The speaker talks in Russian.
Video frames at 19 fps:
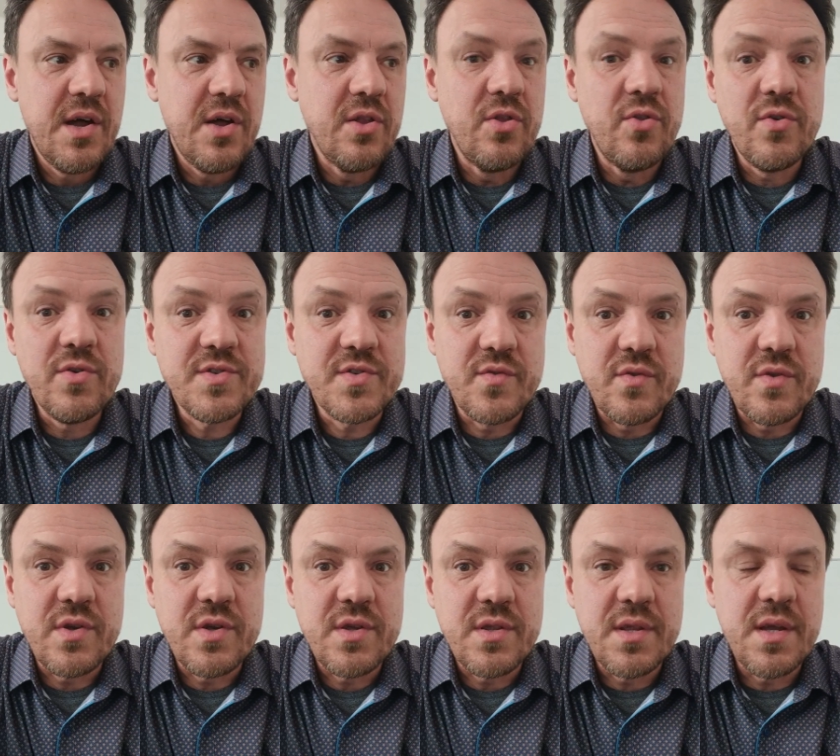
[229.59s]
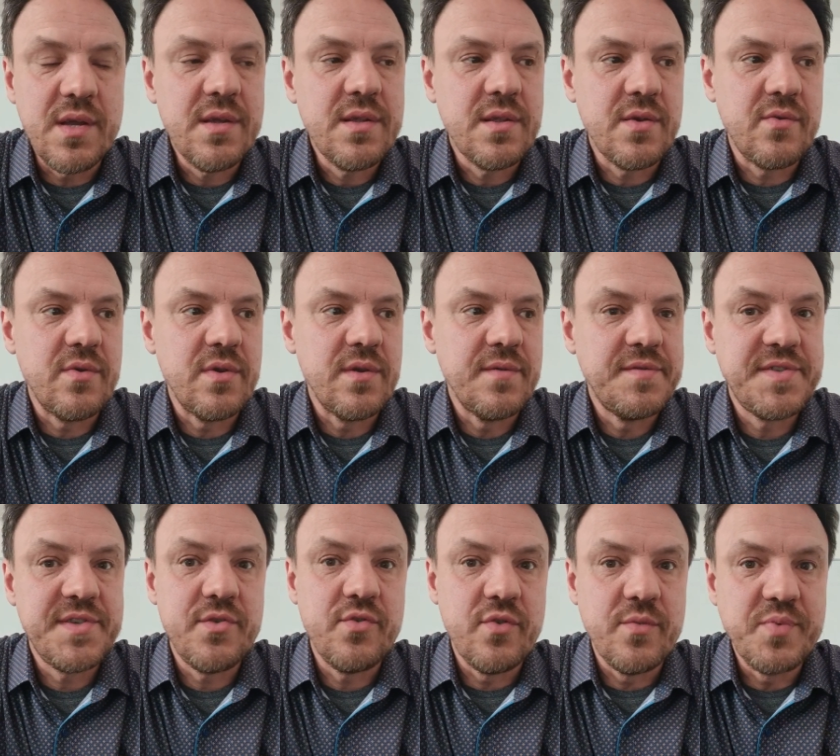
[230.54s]
лозунг, да, такой
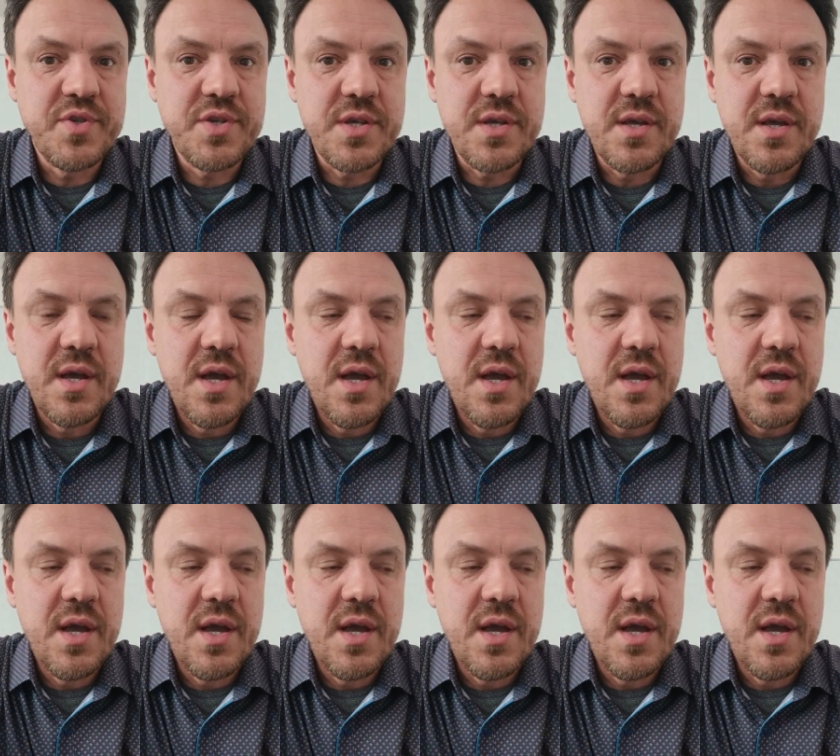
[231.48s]
всеобщий,